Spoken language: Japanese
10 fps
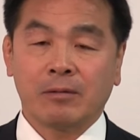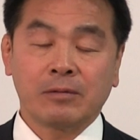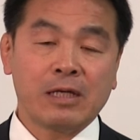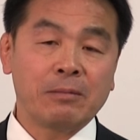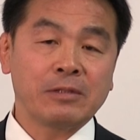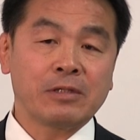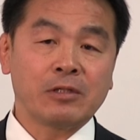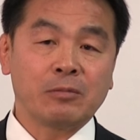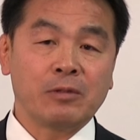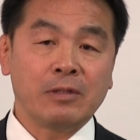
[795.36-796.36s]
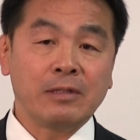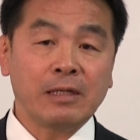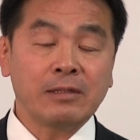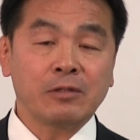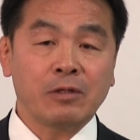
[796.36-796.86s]
ございますけれども、
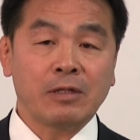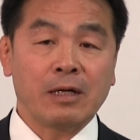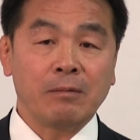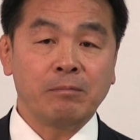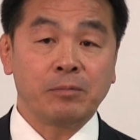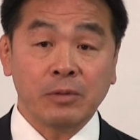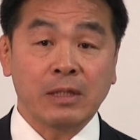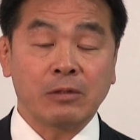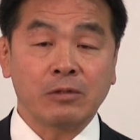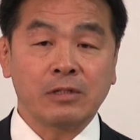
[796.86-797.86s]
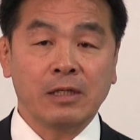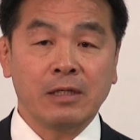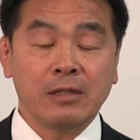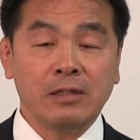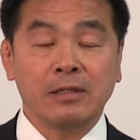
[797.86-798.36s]
なぜそれが文化とし
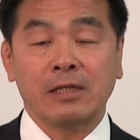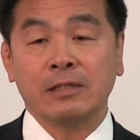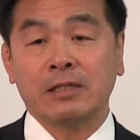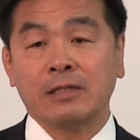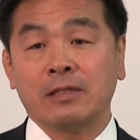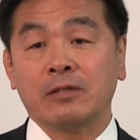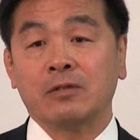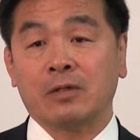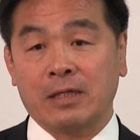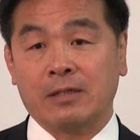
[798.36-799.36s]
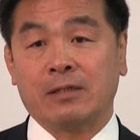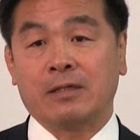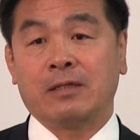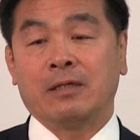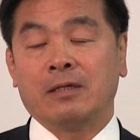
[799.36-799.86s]
て認定されているのかと。
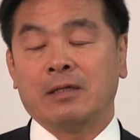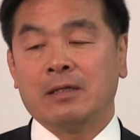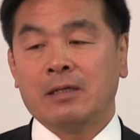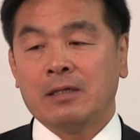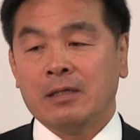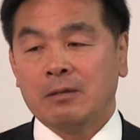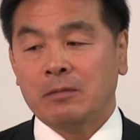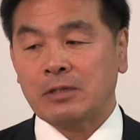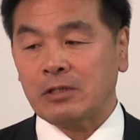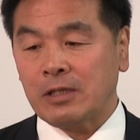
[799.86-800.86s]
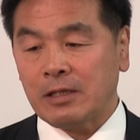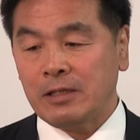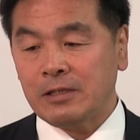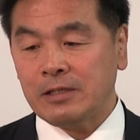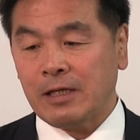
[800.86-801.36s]
私は
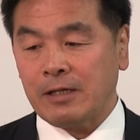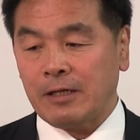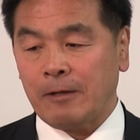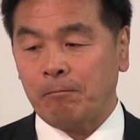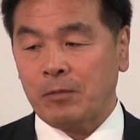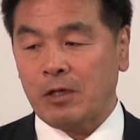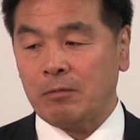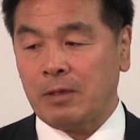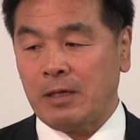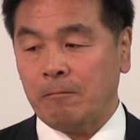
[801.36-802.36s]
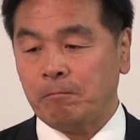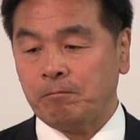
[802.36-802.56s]
議員時代から、例えば